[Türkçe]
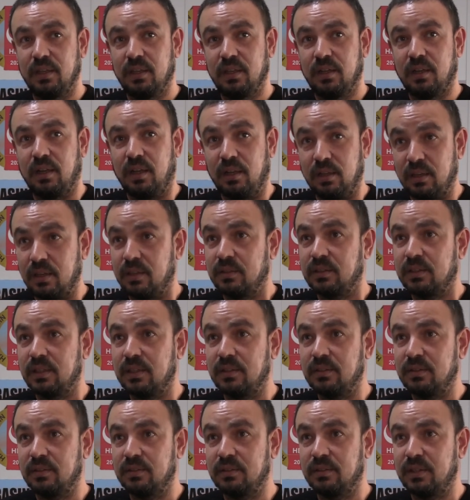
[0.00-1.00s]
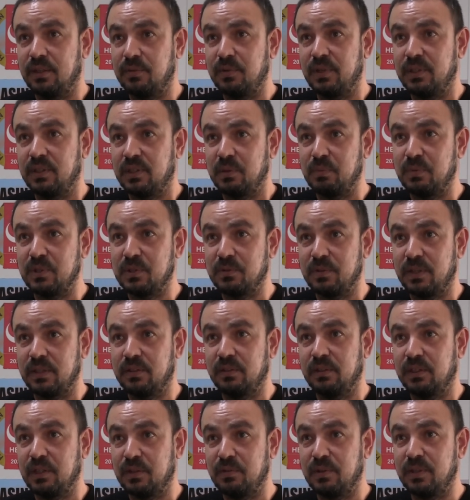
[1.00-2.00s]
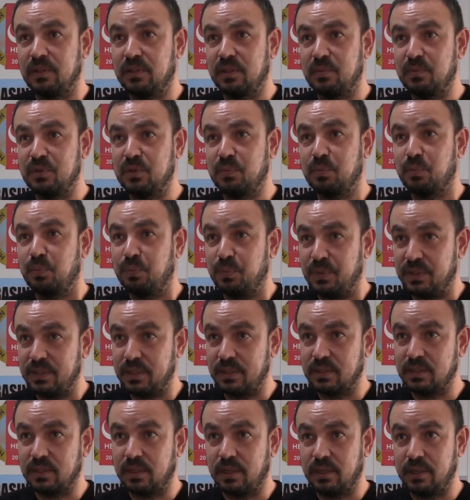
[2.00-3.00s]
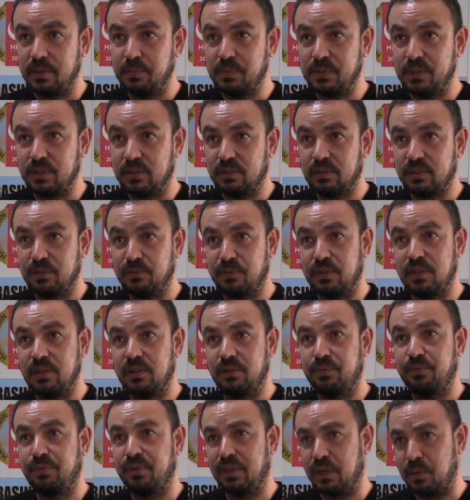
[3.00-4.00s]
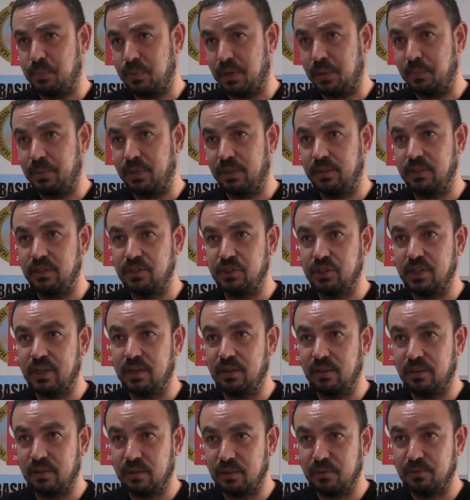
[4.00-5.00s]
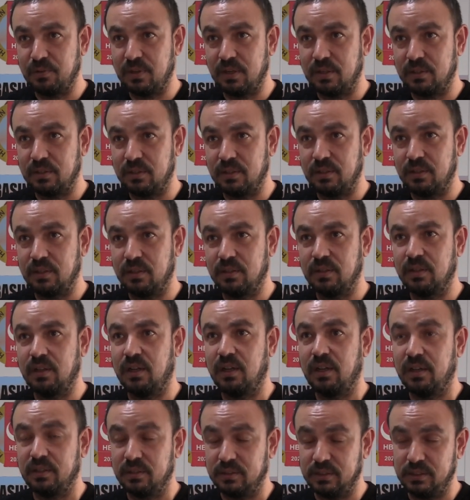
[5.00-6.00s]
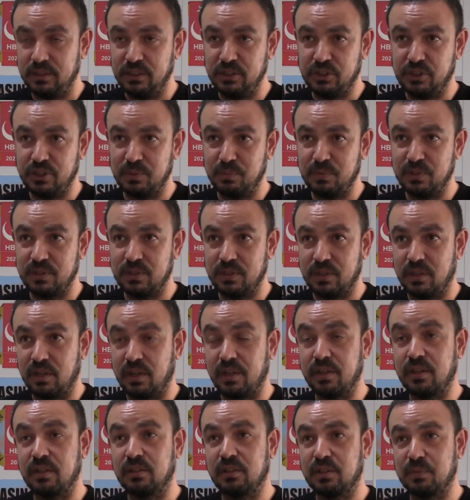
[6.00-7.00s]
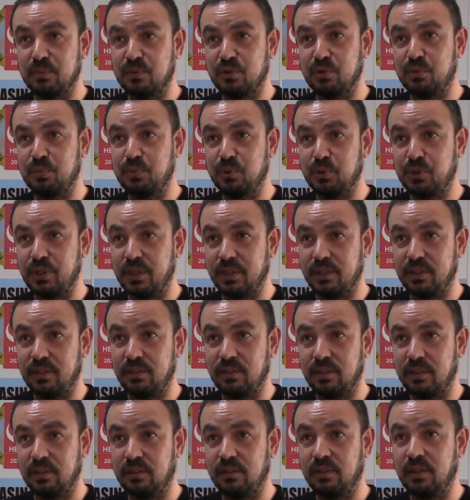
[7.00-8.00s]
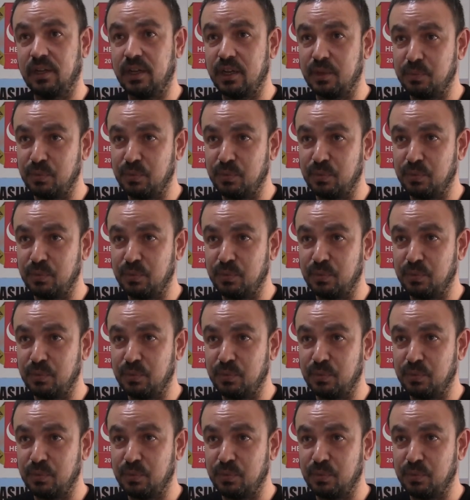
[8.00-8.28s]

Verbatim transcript: Allah'tan devletimiz var. Devletimiz bize sahip çıktı ve firapaprik iş yerleri verdi. İşimizi, hayatımızı bu şekilde daim